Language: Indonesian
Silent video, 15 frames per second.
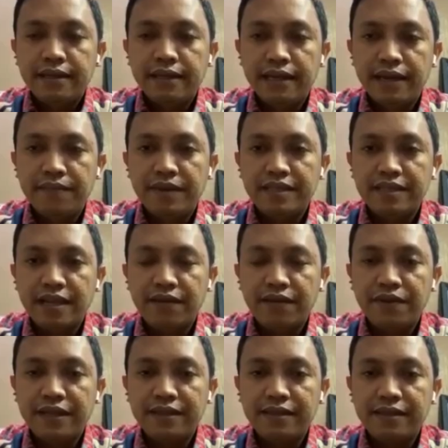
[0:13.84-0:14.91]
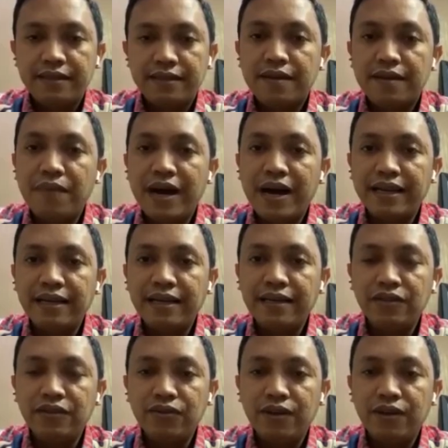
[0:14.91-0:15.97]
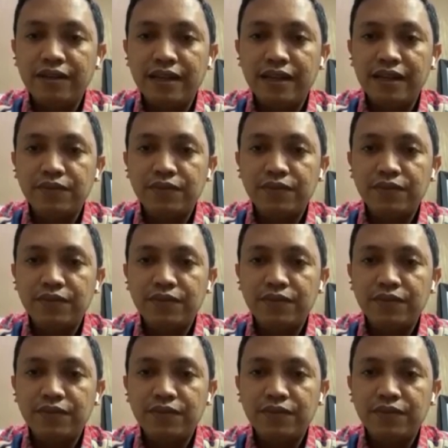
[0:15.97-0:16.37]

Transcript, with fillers: Iya, Mas Alfat. Kemarin itu adalah